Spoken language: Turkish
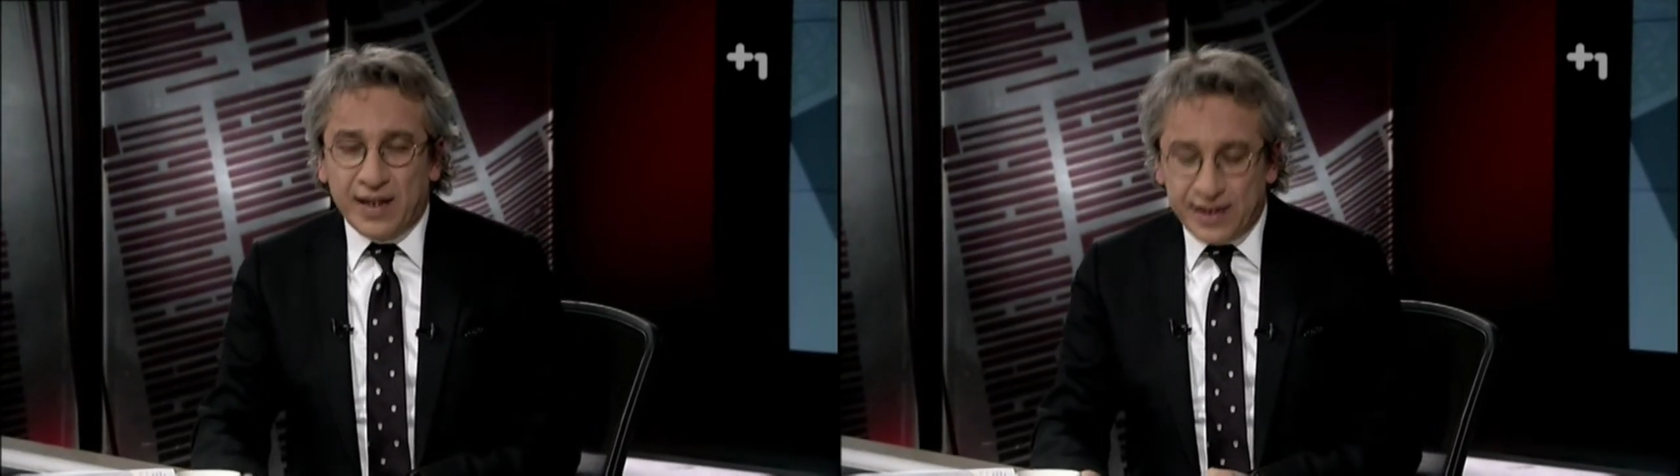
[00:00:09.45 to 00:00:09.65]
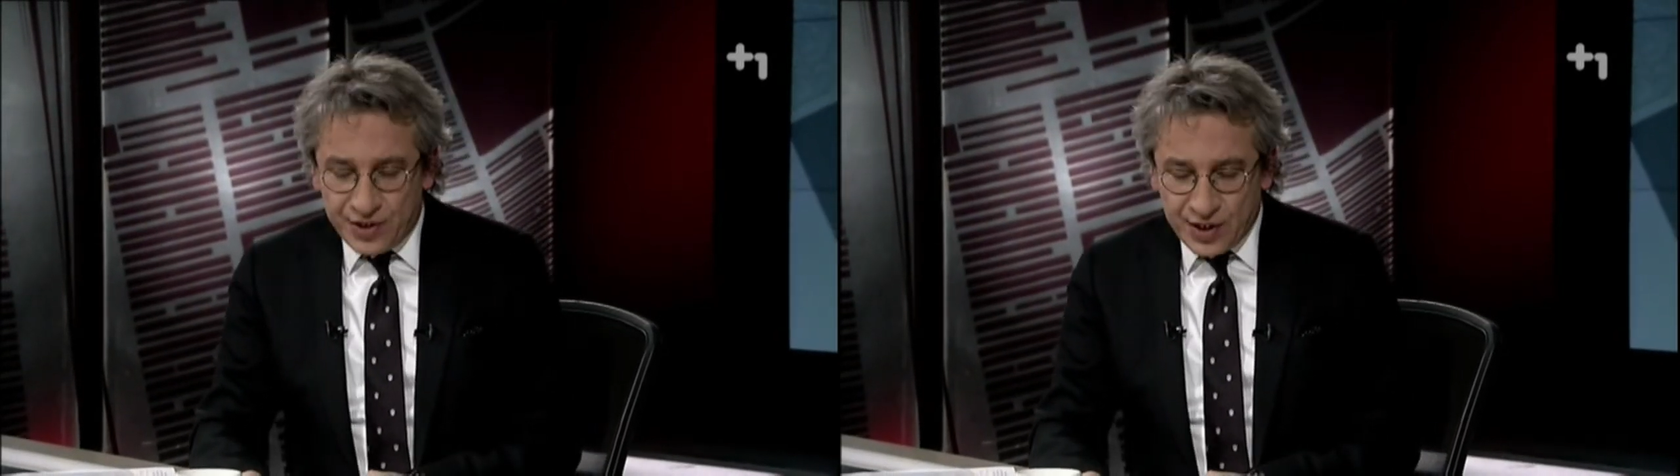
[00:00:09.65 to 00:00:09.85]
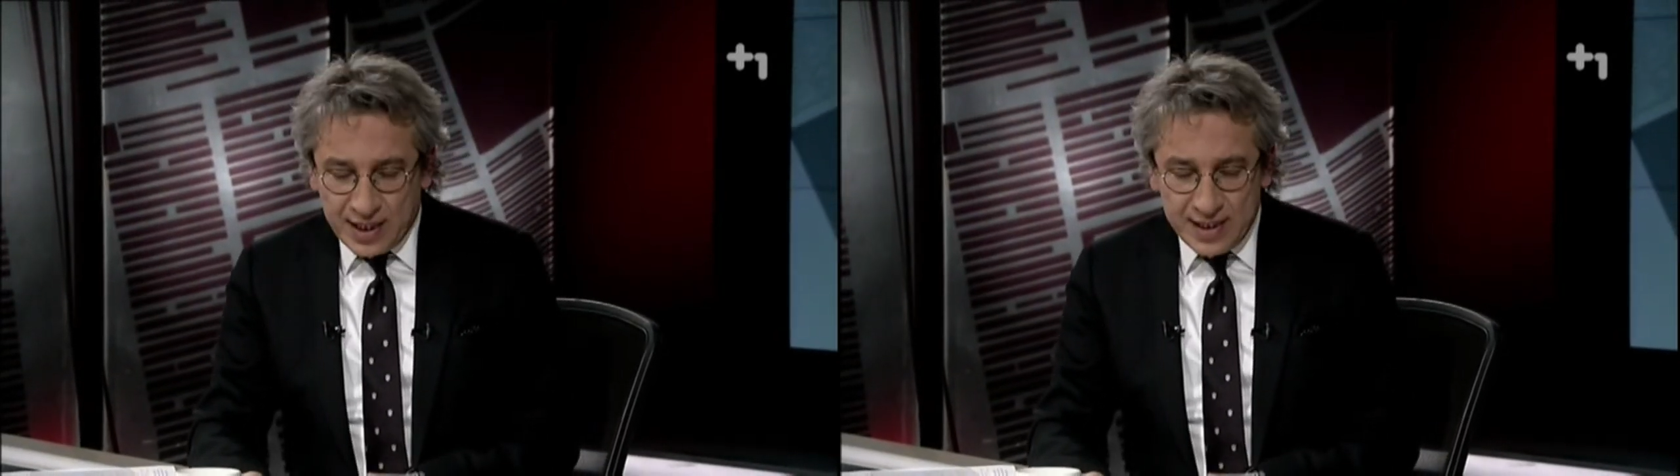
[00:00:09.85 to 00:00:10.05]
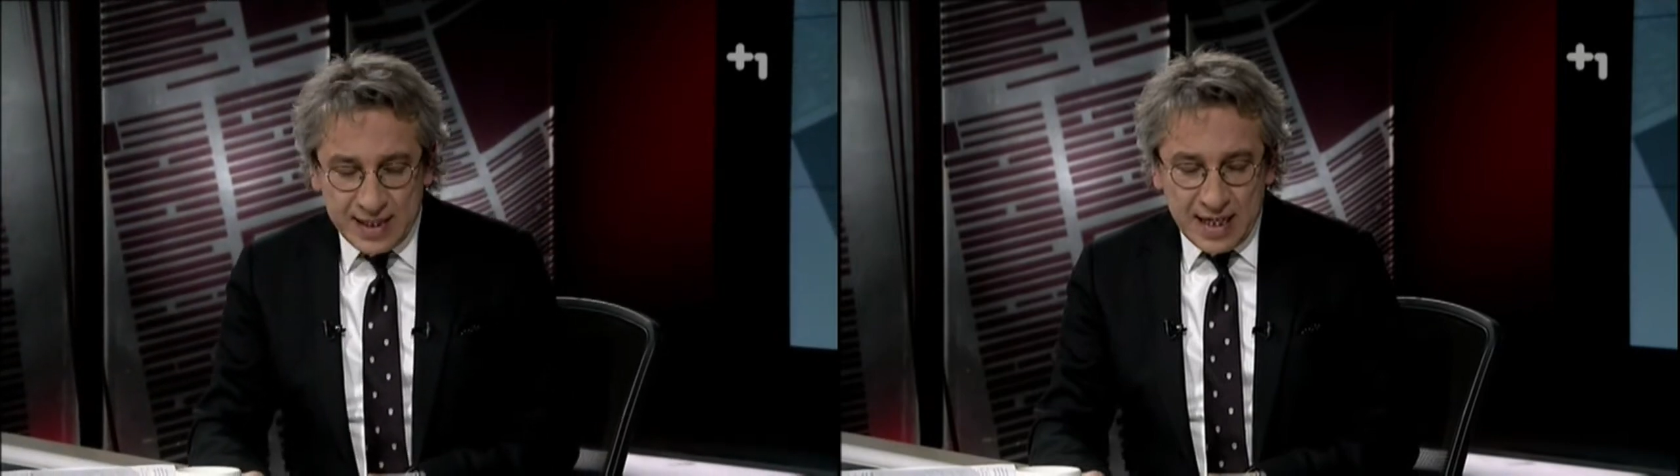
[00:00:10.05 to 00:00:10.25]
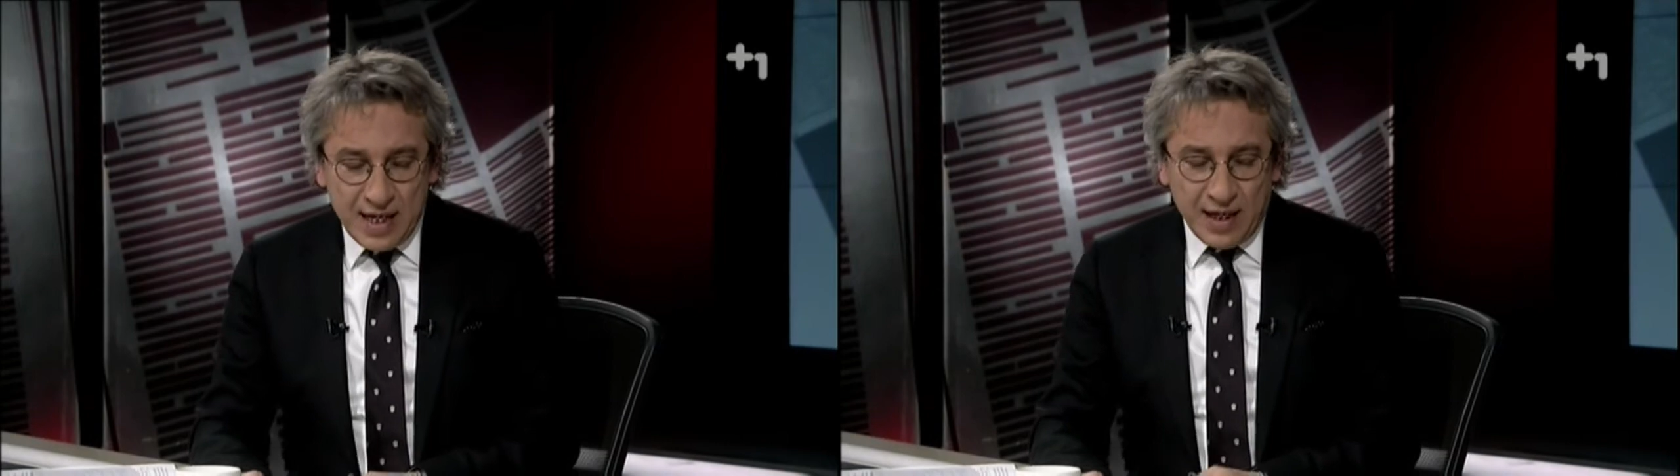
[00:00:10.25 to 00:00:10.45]

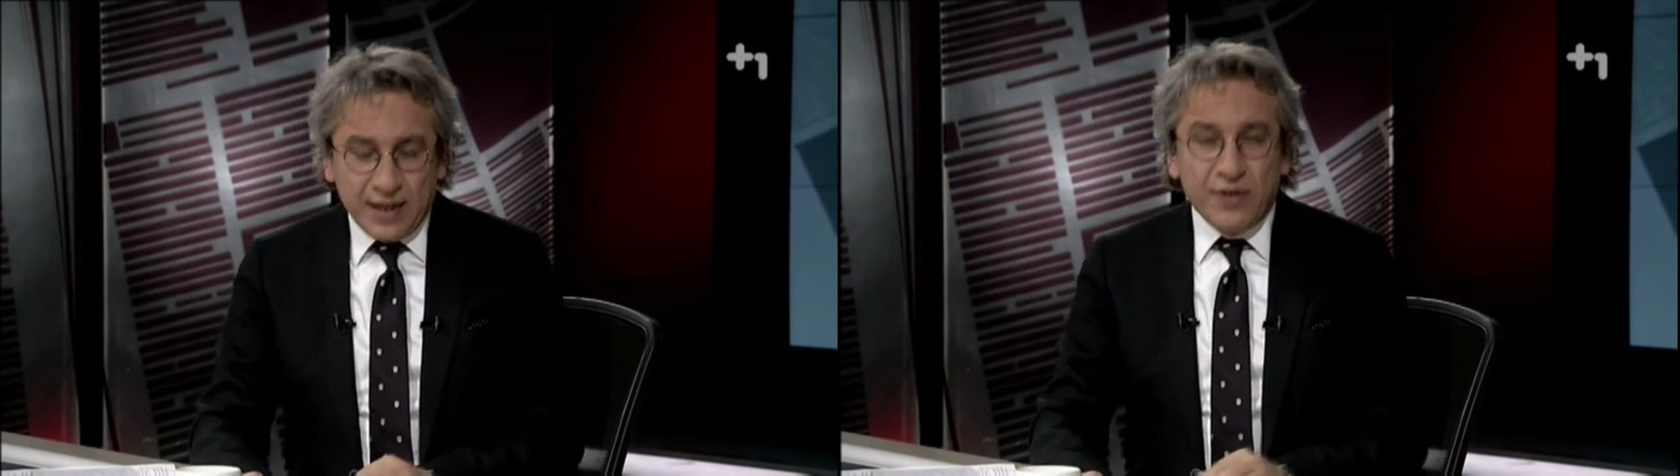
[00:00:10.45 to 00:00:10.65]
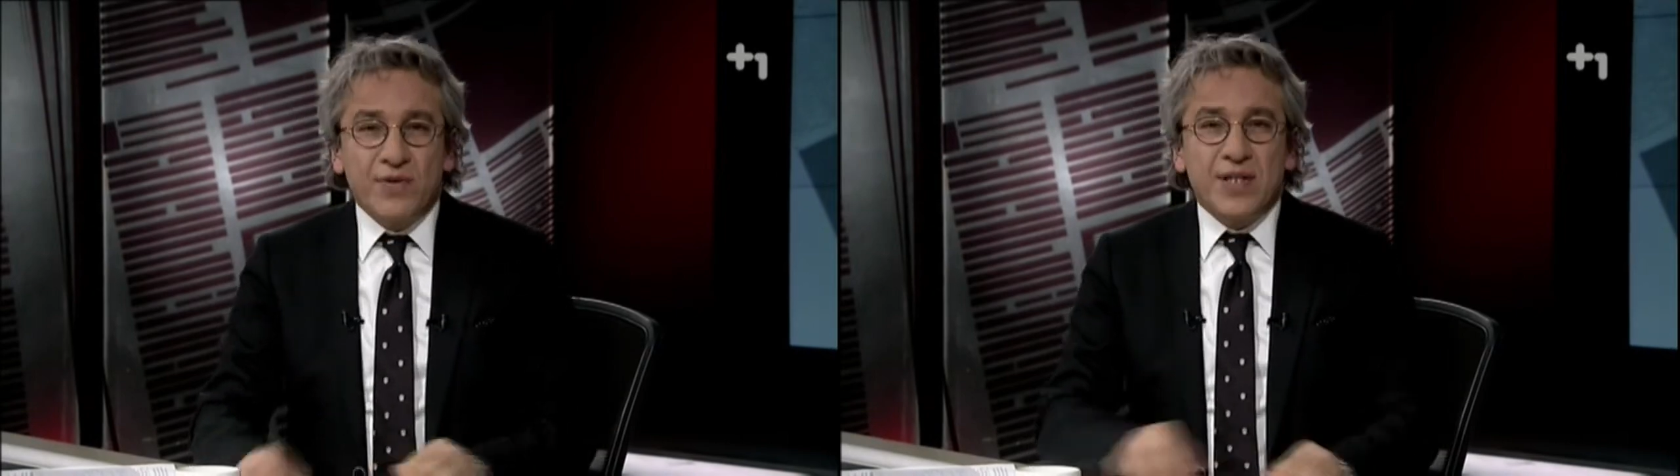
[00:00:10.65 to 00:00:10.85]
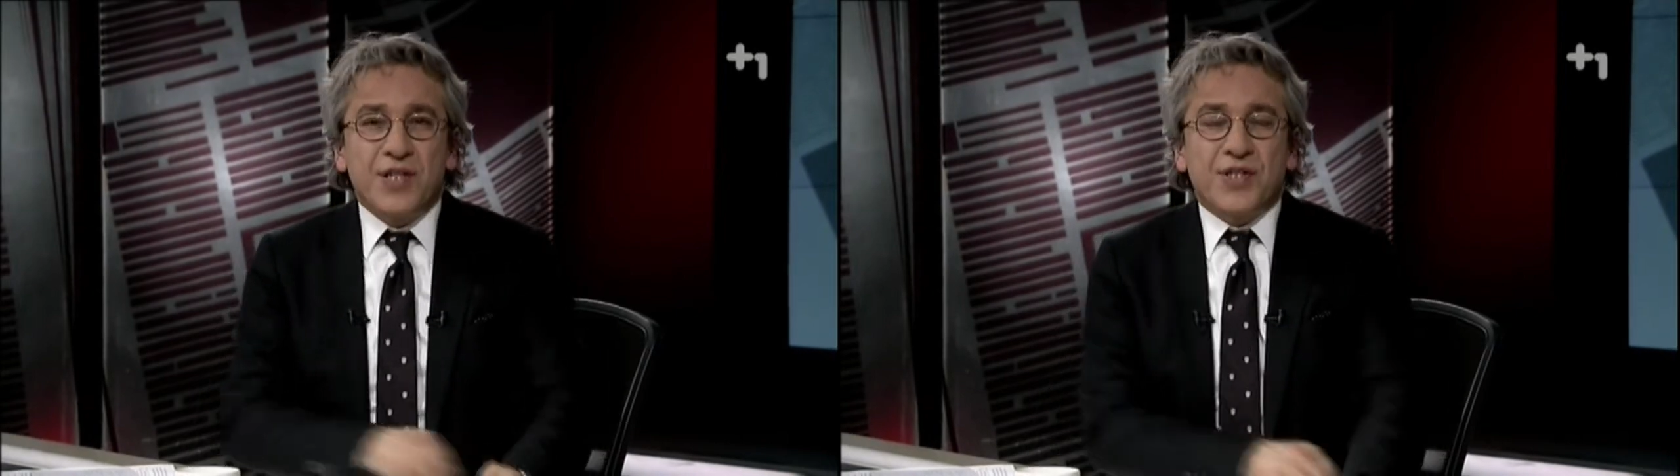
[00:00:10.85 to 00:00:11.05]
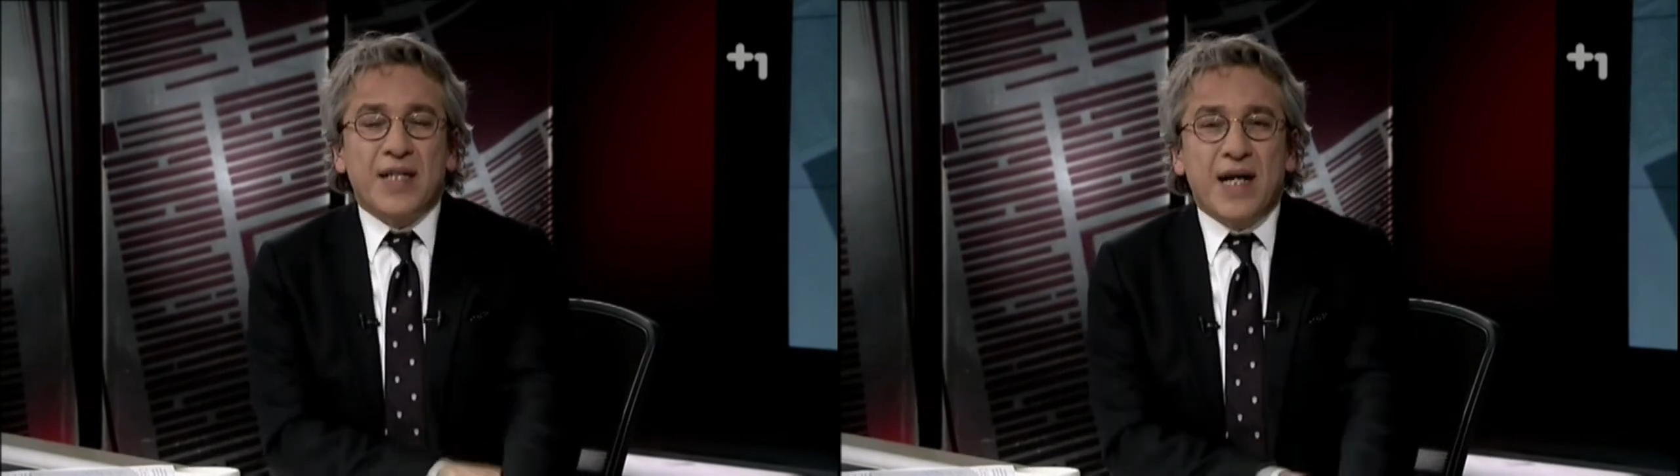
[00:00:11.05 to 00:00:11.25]
ağırlayacağız. Özden